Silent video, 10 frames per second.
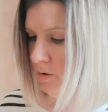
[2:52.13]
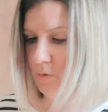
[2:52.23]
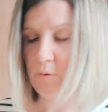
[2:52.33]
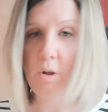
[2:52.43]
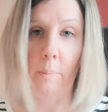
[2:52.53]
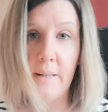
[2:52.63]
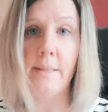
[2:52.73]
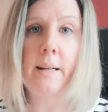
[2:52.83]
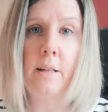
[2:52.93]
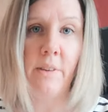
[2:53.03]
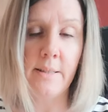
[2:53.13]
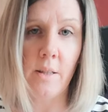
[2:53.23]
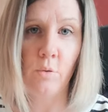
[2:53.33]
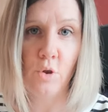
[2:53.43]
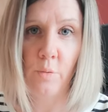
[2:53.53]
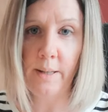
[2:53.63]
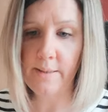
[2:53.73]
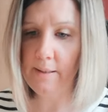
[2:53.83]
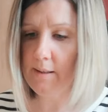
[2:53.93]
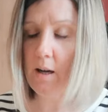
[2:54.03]
Donc après, c'est à l'adversaire de jouer,
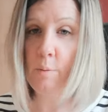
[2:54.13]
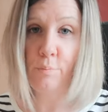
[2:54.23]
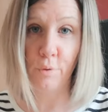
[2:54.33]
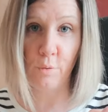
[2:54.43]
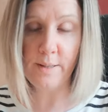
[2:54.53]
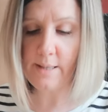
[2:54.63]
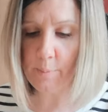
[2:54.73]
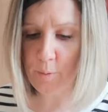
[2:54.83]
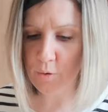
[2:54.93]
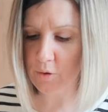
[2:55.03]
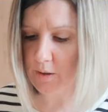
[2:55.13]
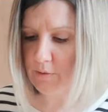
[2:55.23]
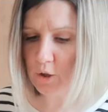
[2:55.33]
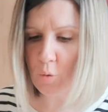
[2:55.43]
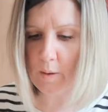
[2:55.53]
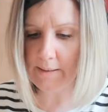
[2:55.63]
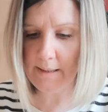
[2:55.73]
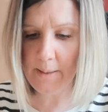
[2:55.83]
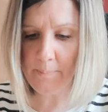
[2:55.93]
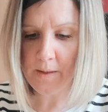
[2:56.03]
etc. Pourquoi c'est important d'avoir 3
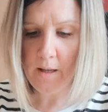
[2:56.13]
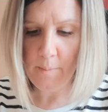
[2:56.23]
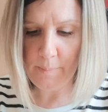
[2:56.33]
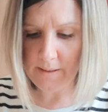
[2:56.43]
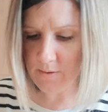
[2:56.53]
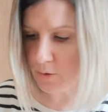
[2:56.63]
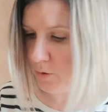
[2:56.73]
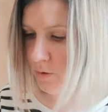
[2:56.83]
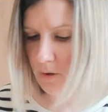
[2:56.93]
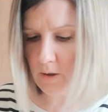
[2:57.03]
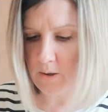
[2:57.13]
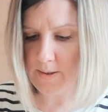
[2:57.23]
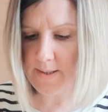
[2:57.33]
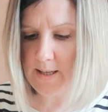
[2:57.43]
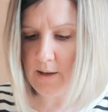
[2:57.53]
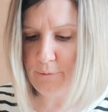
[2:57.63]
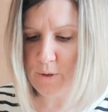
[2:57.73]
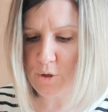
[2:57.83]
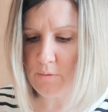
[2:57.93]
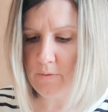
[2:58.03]
dés Parce que euh, si la
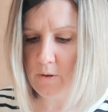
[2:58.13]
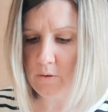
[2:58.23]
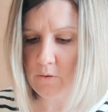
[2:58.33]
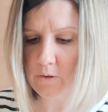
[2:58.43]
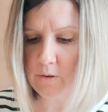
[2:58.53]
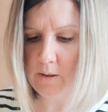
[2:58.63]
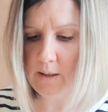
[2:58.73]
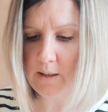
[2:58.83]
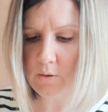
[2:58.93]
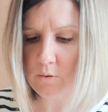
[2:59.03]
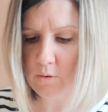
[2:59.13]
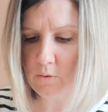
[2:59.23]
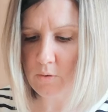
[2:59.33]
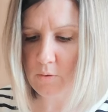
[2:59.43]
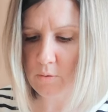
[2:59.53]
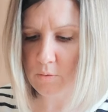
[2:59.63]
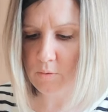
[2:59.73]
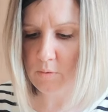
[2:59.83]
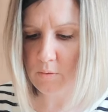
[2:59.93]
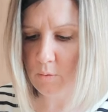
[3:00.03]
fois suivante, euh,
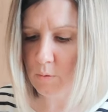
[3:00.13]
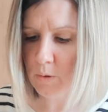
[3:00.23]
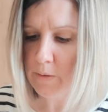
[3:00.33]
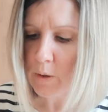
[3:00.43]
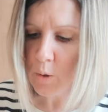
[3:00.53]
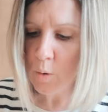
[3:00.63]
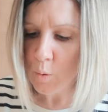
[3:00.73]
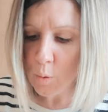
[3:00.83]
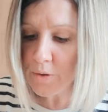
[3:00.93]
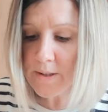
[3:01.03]
attention, on